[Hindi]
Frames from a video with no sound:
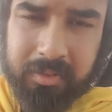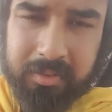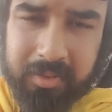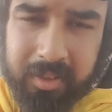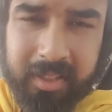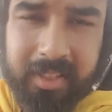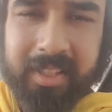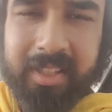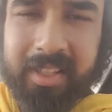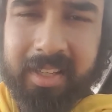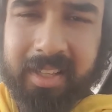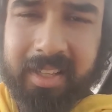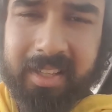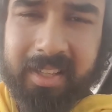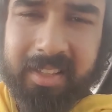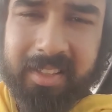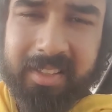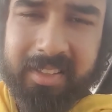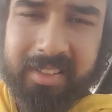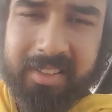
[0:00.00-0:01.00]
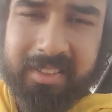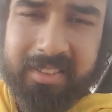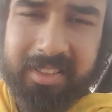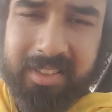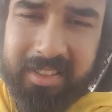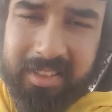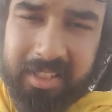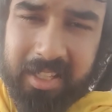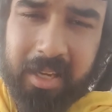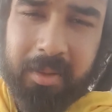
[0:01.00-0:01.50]
वही है
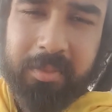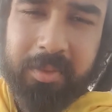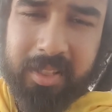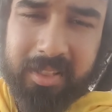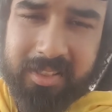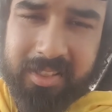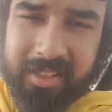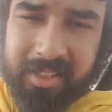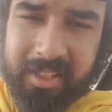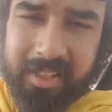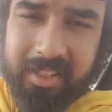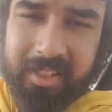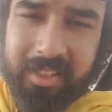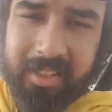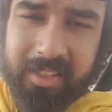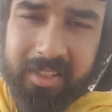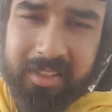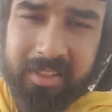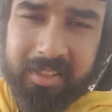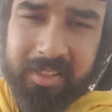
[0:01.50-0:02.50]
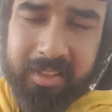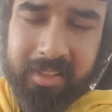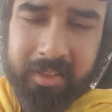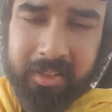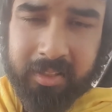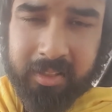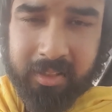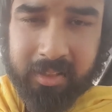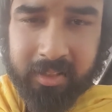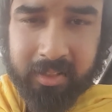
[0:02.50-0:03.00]
जिनके आप दर्शन लेंगे
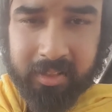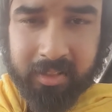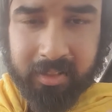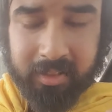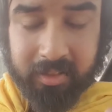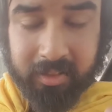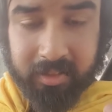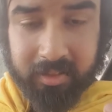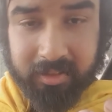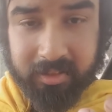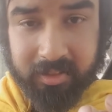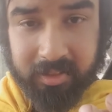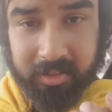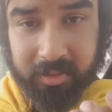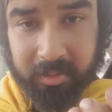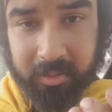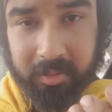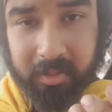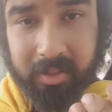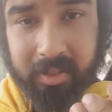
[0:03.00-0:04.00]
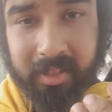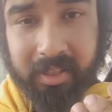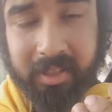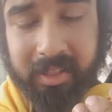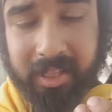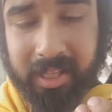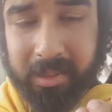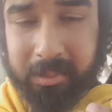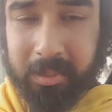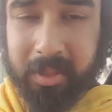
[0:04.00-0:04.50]

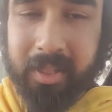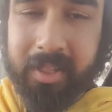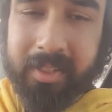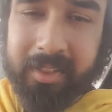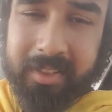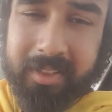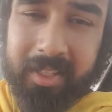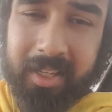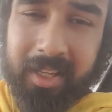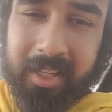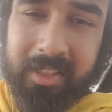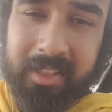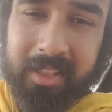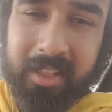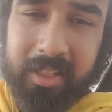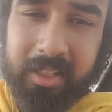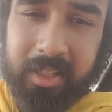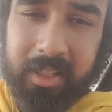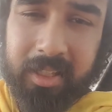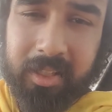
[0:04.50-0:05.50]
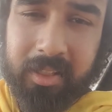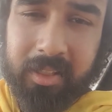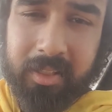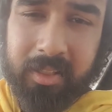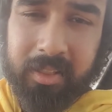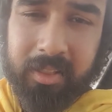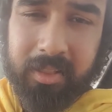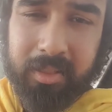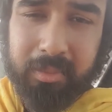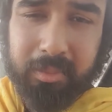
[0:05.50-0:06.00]
जिन्होंने रामायण काल देखा
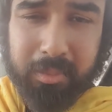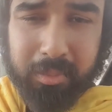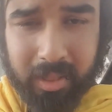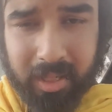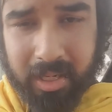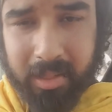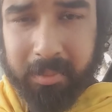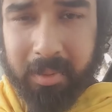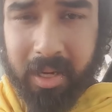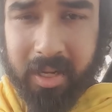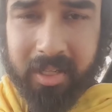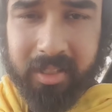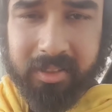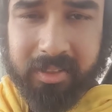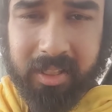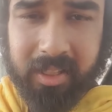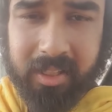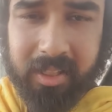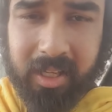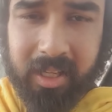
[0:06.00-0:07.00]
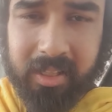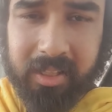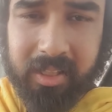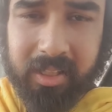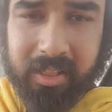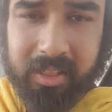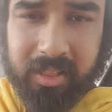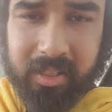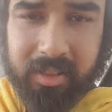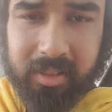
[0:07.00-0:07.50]
महाभारत का काल
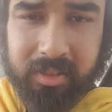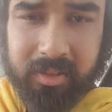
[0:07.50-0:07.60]
देखा